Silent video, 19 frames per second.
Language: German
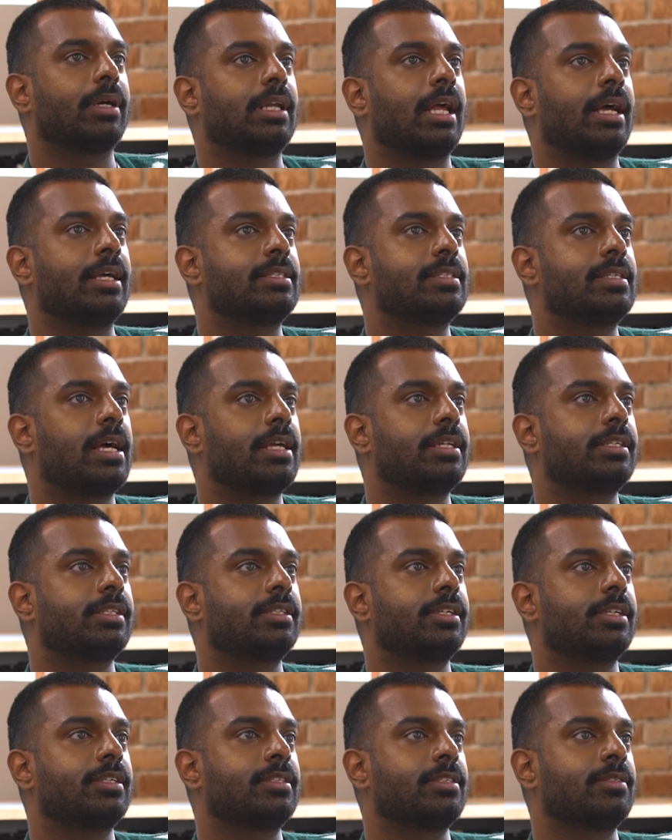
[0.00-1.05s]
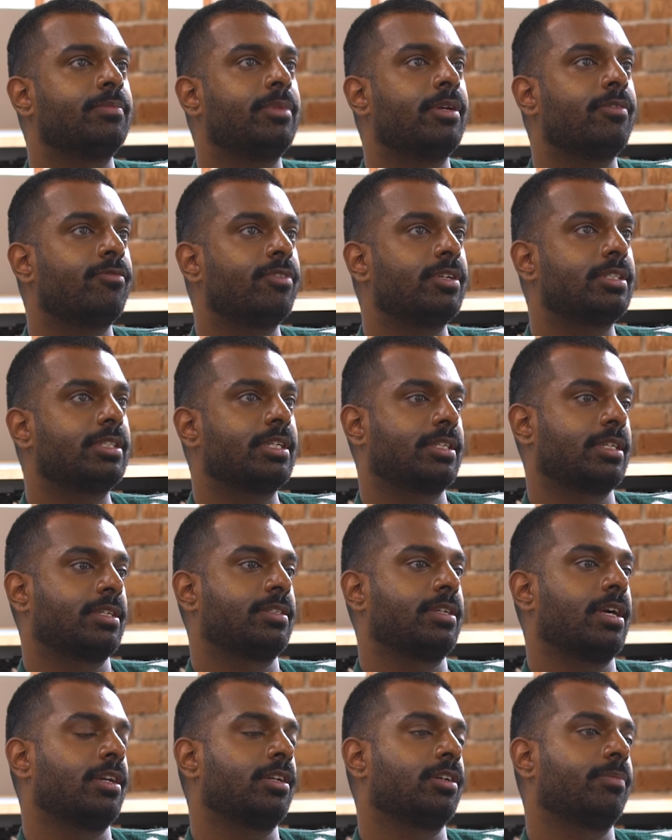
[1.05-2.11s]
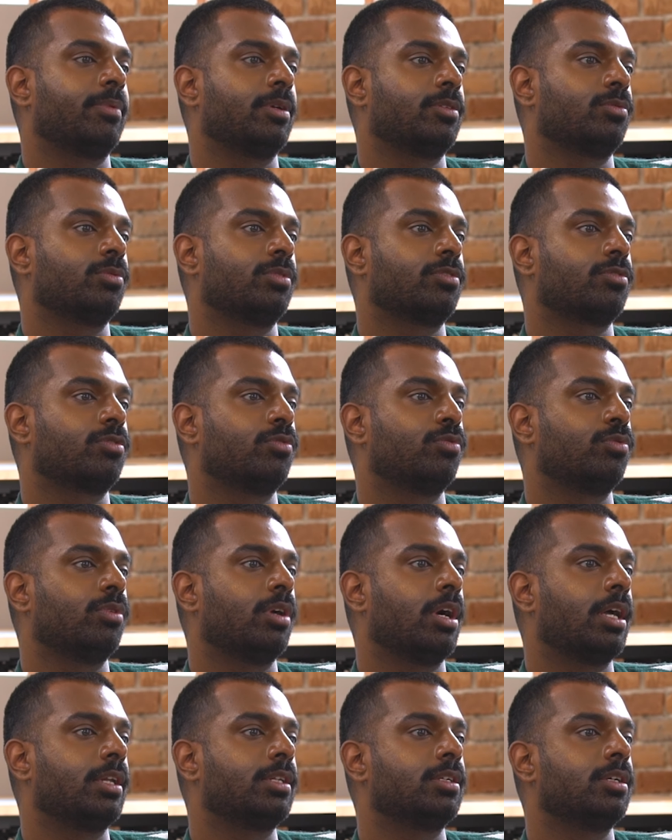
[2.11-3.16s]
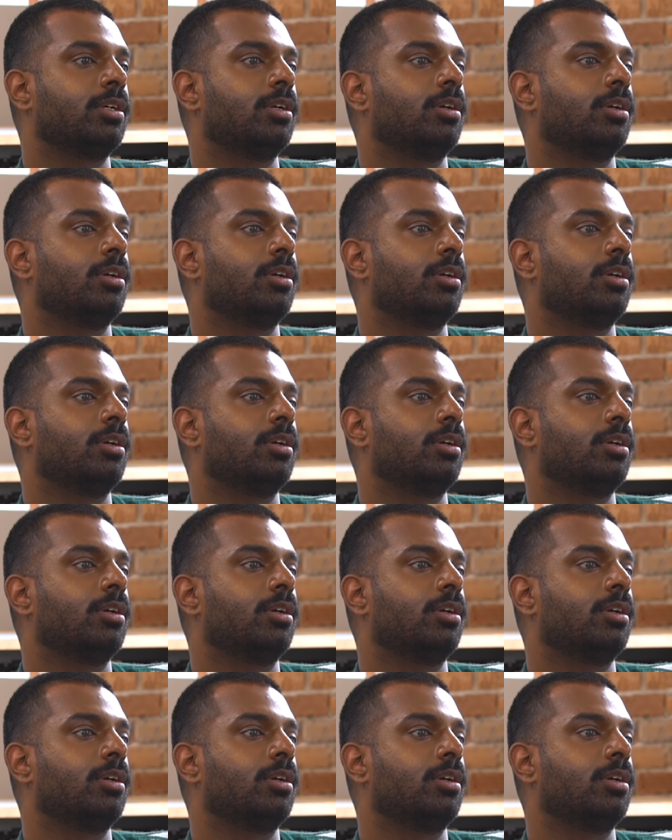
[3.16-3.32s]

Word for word: gleichzeitig ist es mir wichtig, dass die andere Person das Gefühl hat,